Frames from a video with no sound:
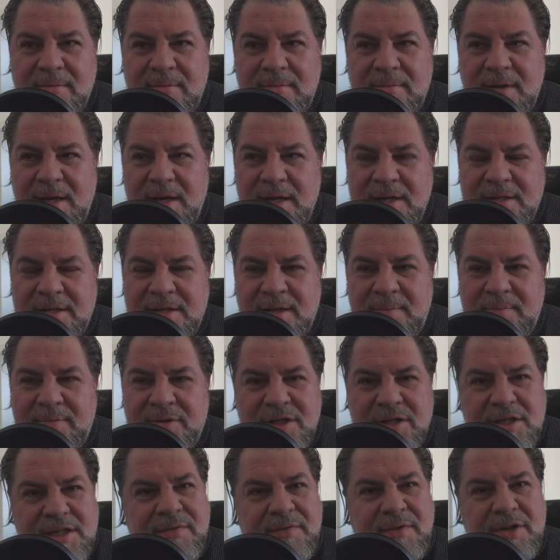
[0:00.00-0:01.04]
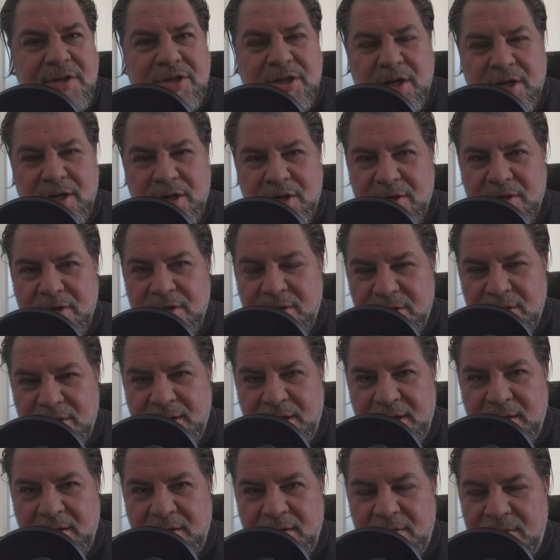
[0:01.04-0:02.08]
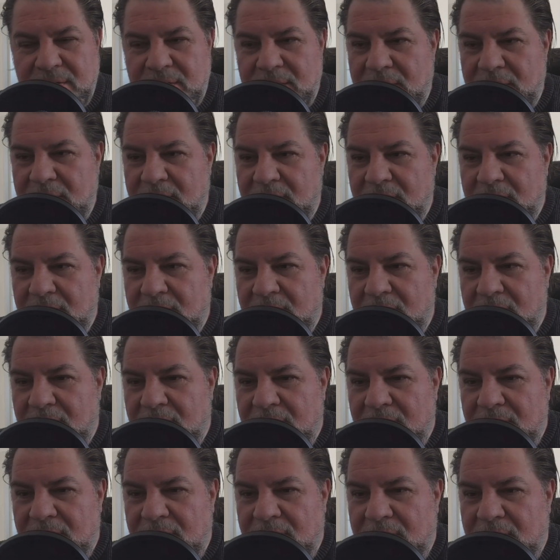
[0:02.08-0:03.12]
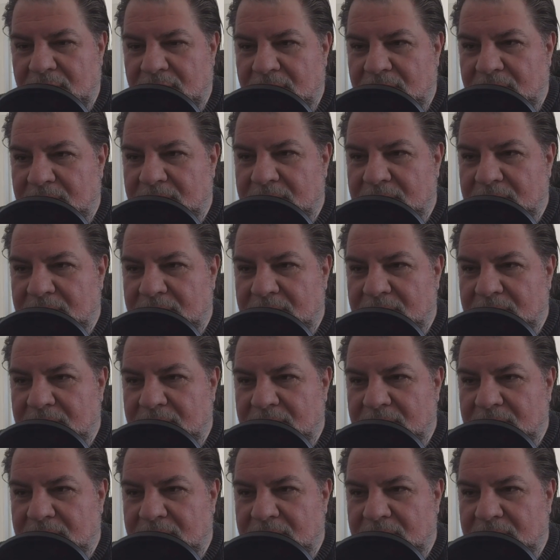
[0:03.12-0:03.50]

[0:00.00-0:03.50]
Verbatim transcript: nie jestem przyzwyczajony do tego. E,